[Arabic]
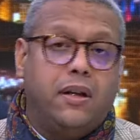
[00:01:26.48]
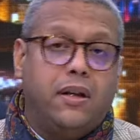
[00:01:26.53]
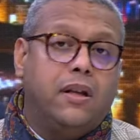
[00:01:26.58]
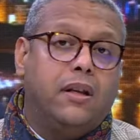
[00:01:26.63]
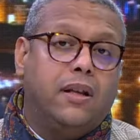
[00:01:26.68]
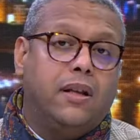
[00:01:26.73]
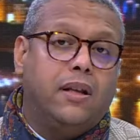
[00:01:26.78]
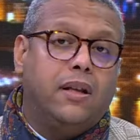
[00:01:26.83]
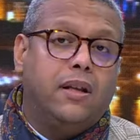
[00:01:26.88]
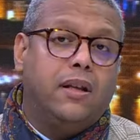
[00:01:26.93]

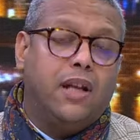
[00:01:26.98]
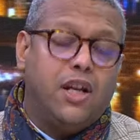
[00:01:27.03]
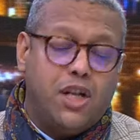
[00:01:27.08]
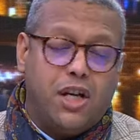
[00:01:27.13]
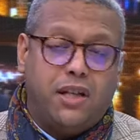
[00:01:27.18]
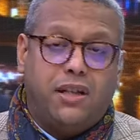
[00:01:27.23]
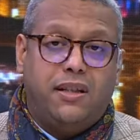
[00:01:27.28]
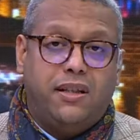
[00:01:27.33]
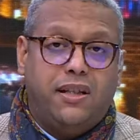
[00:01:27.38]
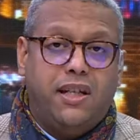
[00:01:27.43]
وعند
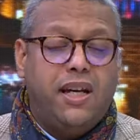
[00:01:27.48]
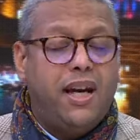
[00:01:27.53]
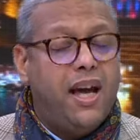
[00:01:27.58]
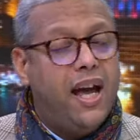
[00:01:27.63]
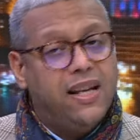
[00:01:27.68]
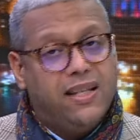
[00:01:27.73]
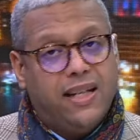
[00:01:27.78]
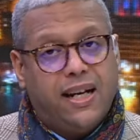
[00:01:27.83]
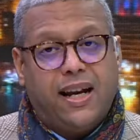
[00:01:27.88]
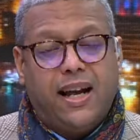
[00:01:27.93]
نشأة
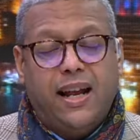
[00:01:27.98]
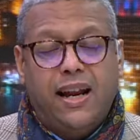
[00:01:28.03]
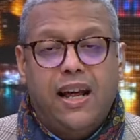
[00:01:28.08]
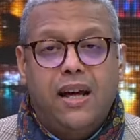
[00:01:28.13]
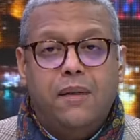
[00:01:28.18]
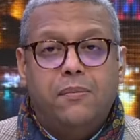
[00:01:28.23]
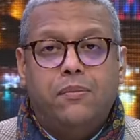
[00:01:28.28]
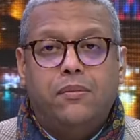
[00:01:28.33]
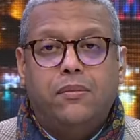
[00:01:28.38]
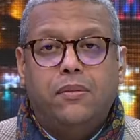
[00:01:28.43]
الدين هذا
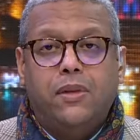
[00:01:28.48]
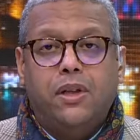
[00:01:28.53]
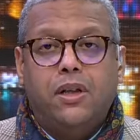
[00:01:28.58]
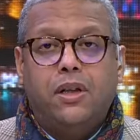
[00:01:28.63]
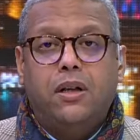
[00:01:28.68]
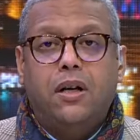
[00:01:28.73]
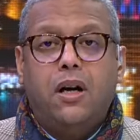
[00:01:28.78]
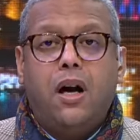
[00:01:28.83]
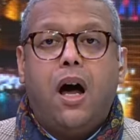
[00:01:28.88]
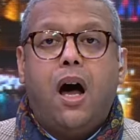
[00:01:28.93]
الكلام
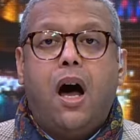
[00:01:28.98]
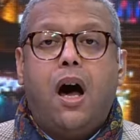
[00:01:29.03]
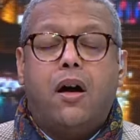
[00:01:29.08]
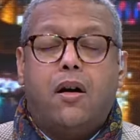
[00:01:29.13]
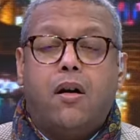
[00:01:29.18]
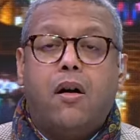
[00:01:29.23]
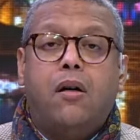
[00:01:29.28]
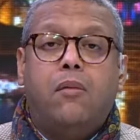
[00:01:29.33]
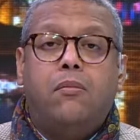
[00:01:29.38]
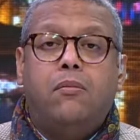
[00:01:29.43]

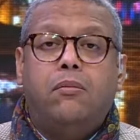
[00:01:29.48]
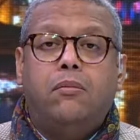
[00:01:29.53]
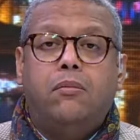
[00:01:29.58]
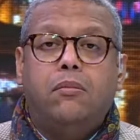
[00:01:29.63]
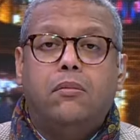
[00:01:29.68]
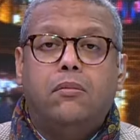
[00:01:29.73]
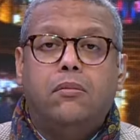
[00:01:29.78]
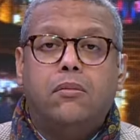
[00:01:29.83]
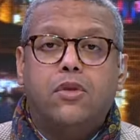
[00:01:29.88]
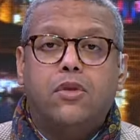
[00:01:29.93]

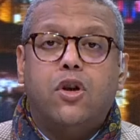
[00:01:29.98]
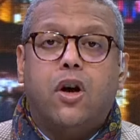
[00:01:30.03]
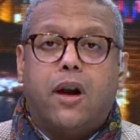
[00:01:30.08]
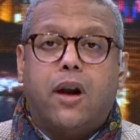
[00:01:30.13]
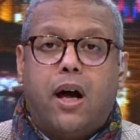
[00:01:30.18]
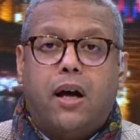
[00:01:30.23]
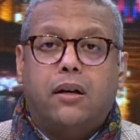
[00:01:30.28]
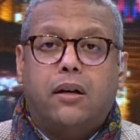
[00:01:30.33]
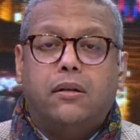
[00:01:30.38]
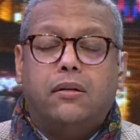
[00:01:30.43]
حرام
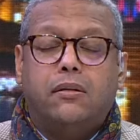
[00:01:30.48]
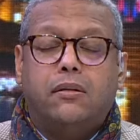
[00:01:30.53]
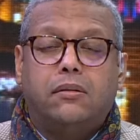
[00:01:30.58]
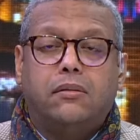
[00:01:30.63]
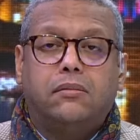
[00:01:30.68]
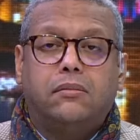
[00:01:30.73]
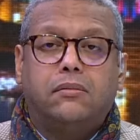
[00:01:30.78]
شرعا